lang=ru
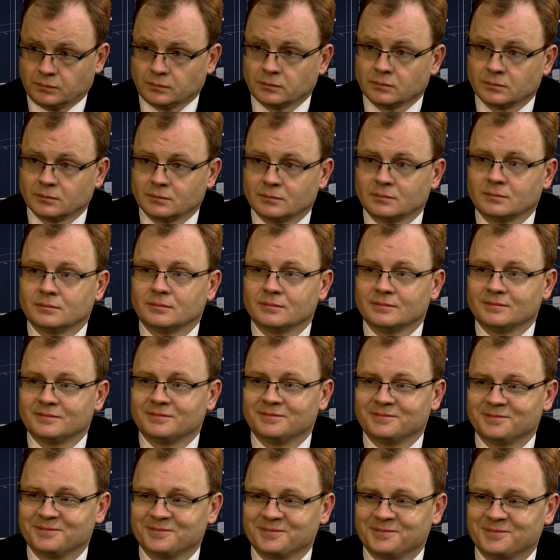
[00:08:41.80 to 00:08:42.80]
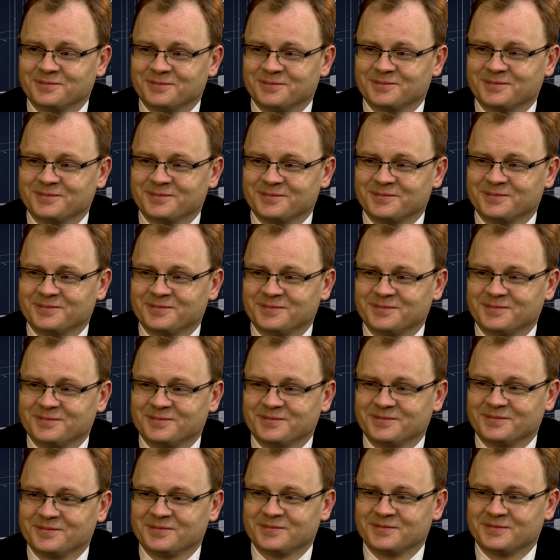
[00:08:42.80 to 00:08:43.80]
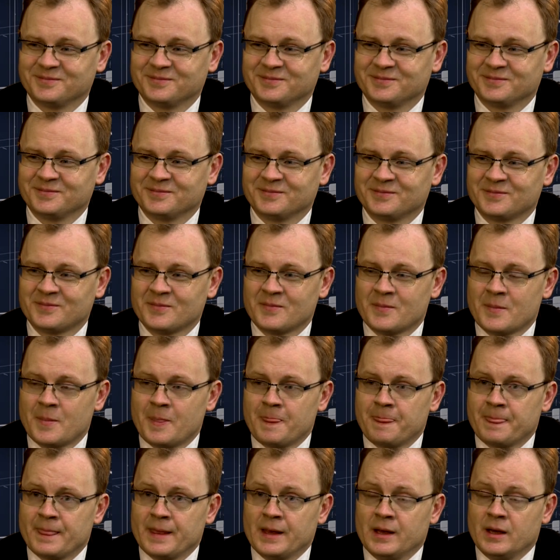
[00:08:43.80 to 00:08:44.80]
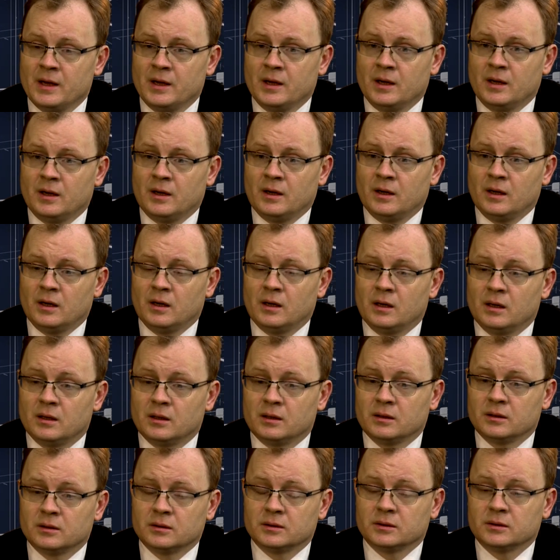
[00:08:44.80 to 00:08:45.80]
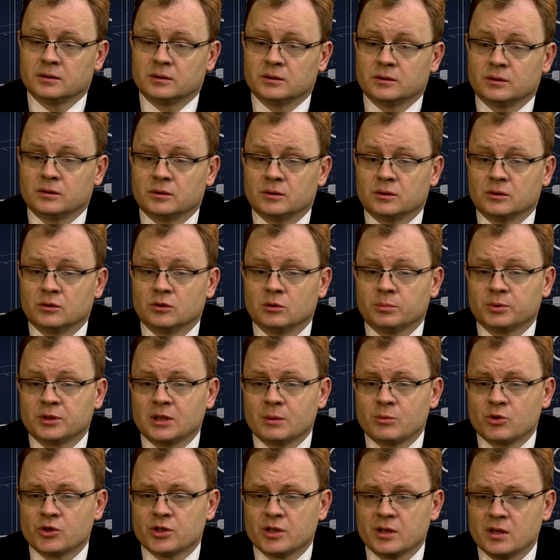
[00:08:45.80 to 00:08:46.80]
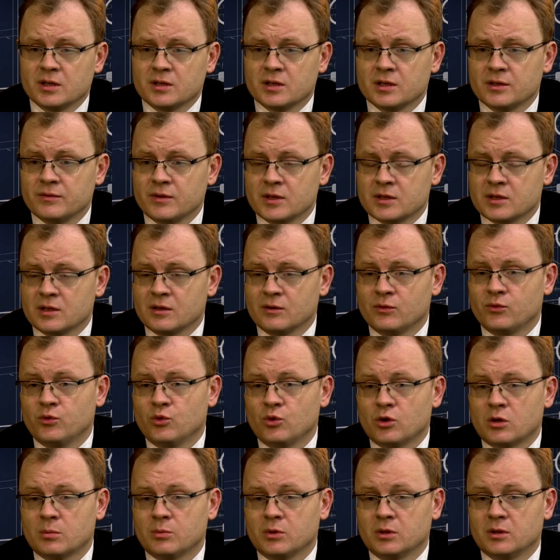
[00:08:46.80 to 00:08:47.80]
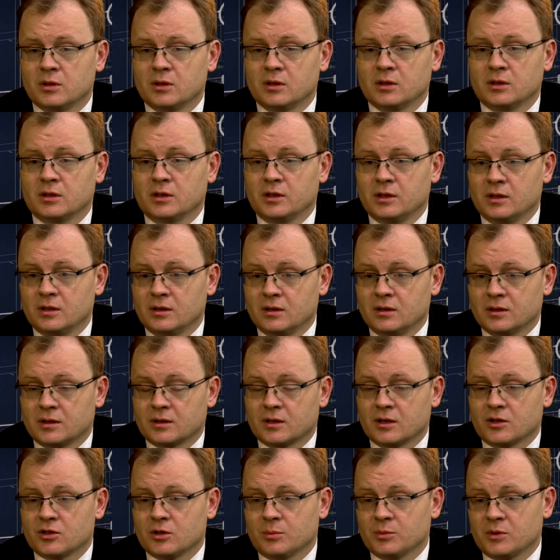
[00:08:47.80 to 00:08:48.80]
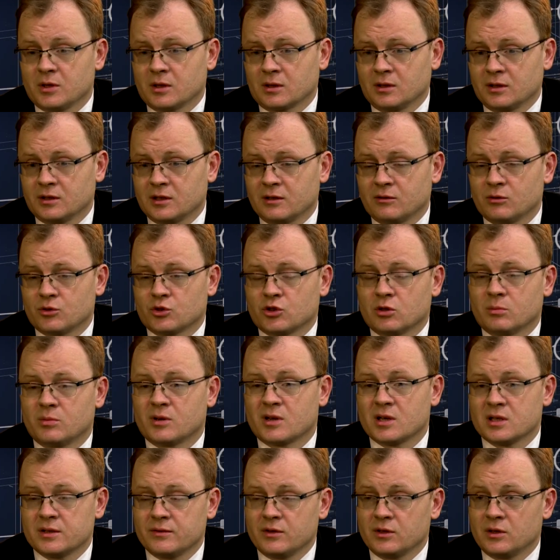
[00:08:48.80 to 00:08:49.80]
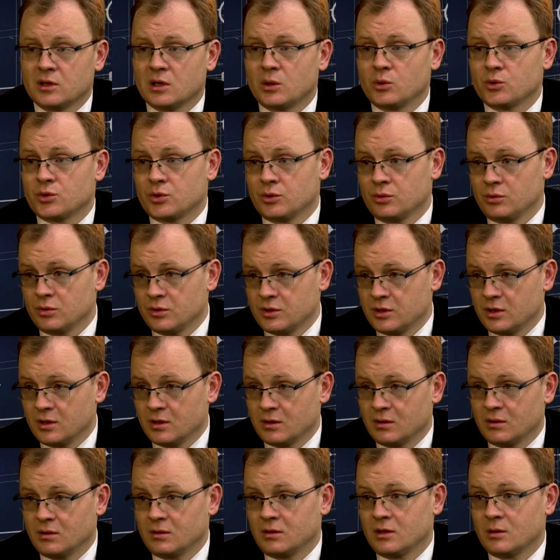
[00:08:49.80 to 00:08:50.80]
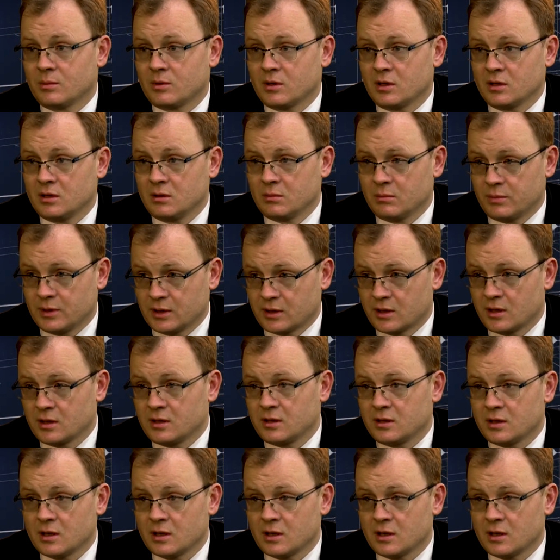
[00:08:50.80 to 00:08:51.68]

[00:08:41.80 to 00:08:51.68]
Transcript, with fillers: Два ми- минимально необходимых, да, но недостаточных а, условия. Ну, потому что есть известная формула, и, скажем так, для того, чтобы развить научную идею, необходимо потратить